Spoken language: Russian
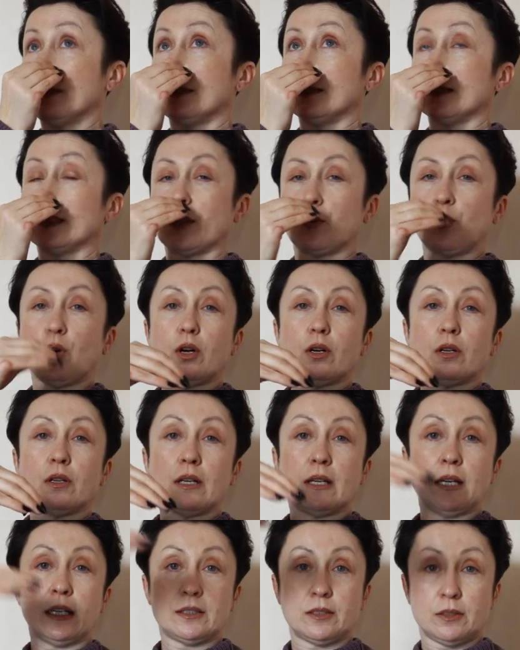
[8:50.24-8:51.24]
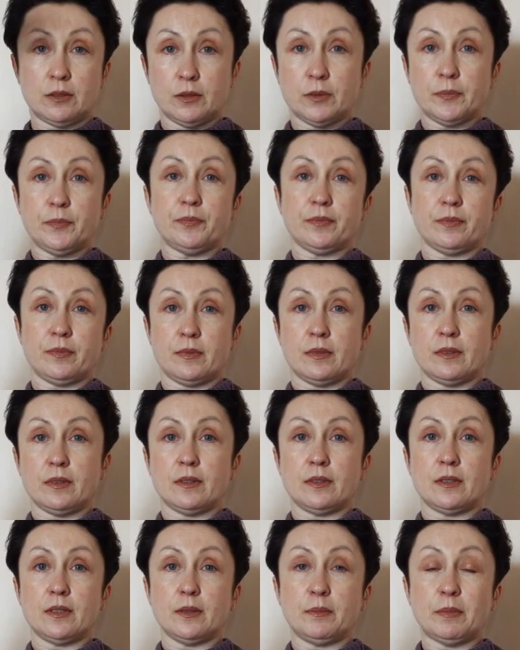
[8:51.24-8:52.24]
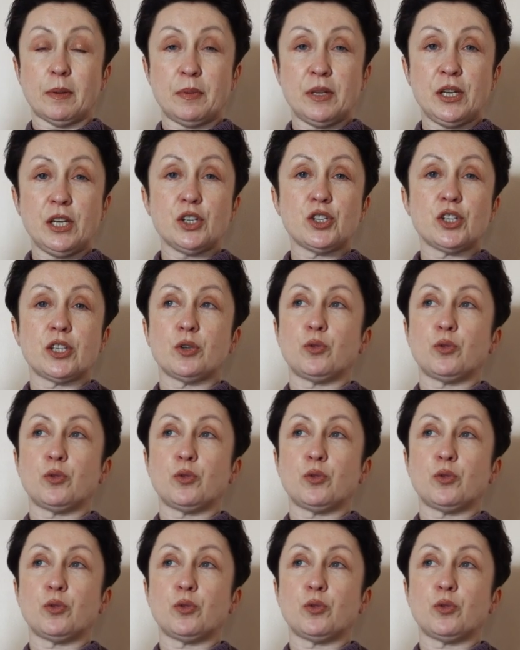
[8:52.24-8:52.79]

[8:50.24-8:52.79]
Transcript: э, такой, э, от побережья